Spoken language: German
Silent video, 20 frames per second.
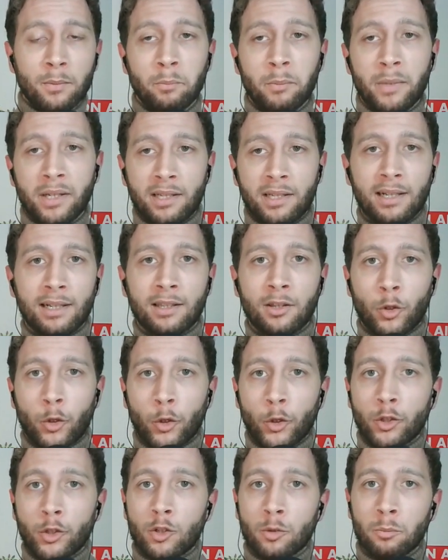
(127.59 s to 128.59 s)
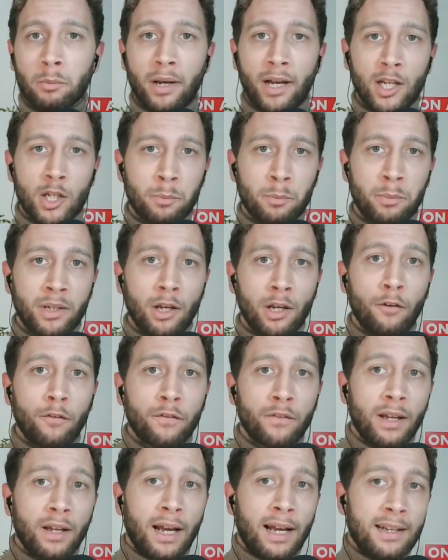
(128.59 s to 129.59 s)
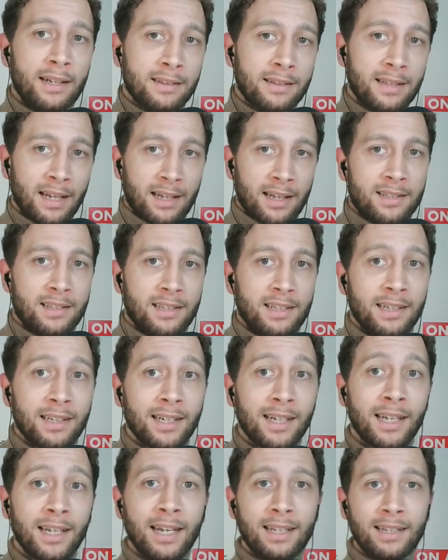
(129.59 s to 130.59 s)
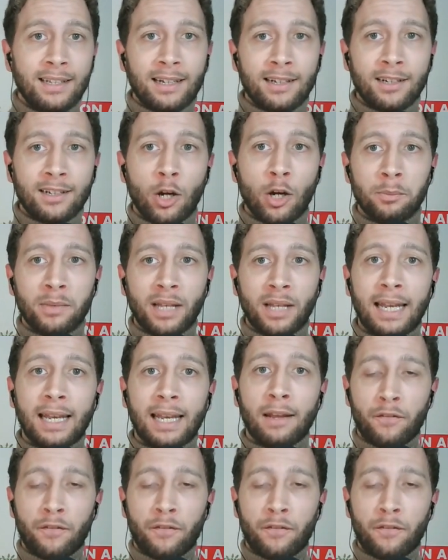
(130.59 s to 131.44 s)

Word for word: Michael drückt zum Beispiel auf eine Taste, dann kommt ein